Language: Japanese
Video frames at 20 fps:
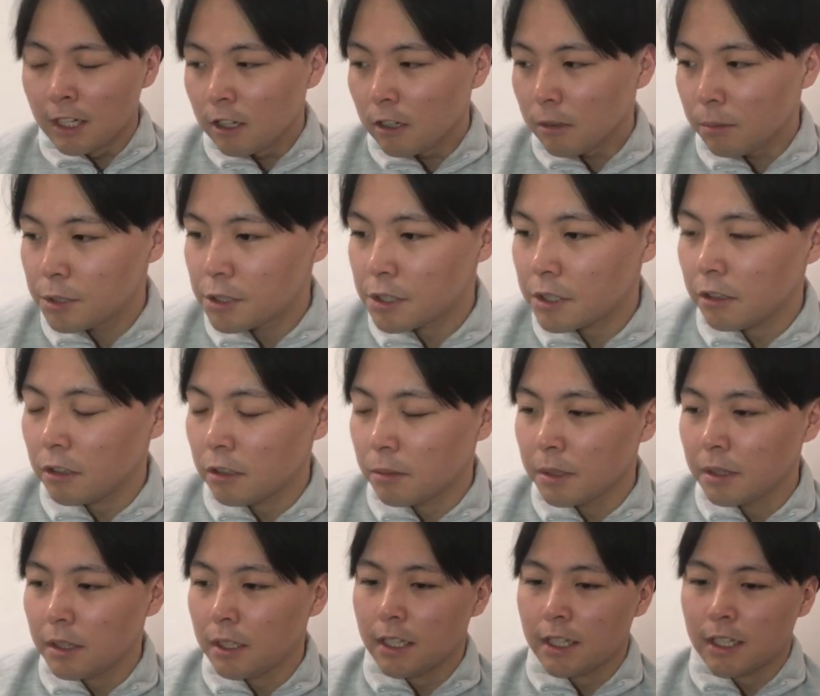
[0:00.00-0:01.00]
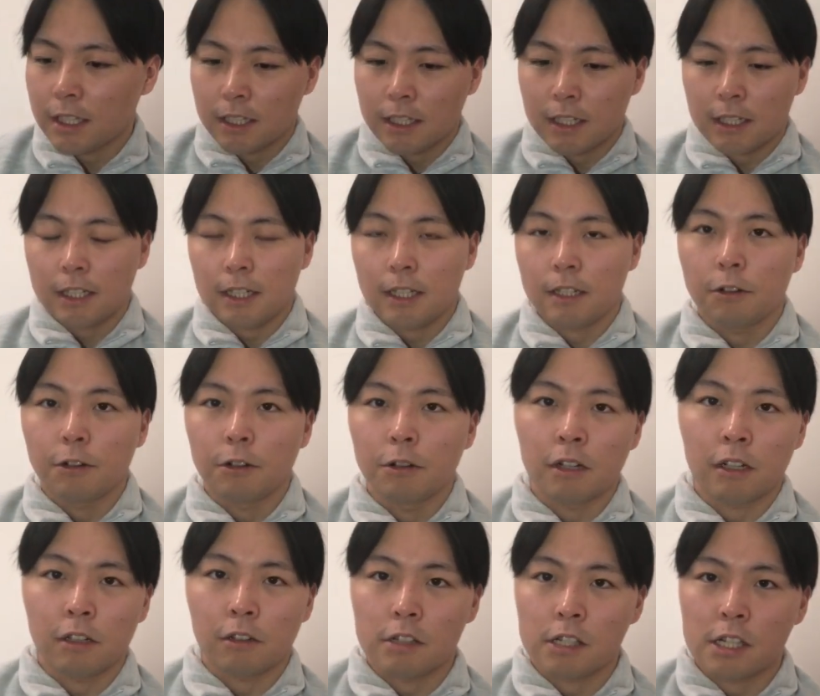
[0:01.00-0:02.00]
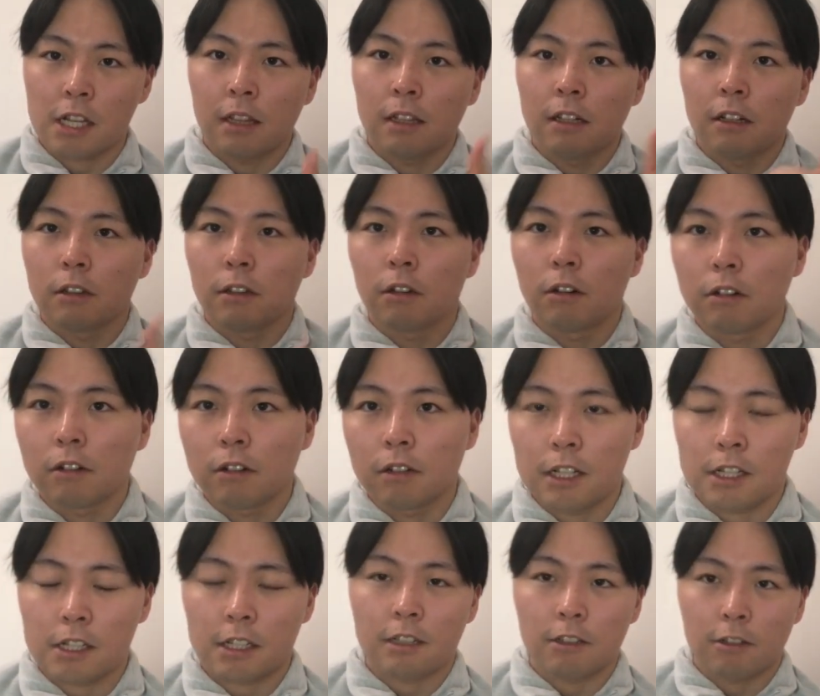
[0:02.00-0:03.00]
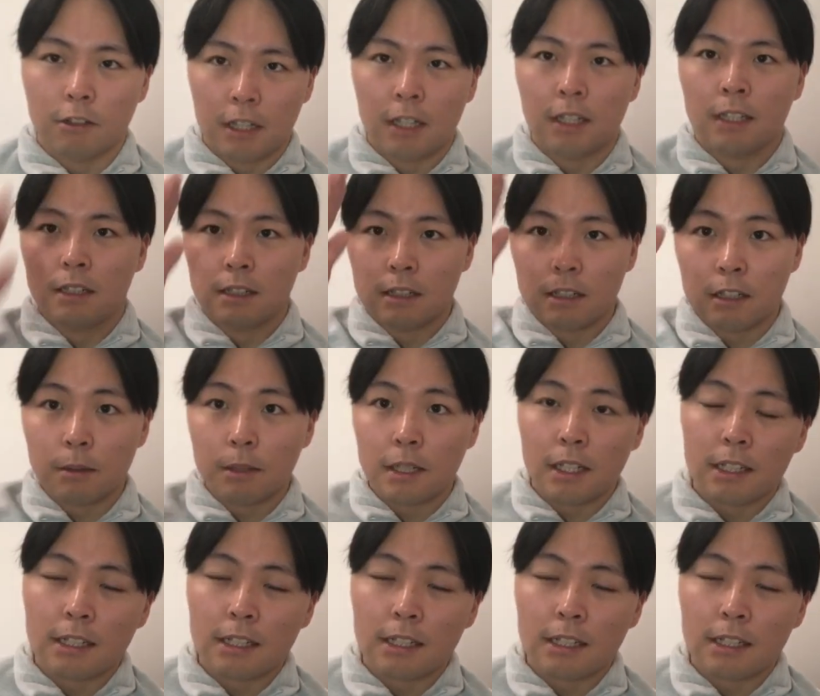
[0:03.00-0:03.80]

面白いと思っていただけたらね高評価とチャンネル登録ね願いしすとでお疲れ様で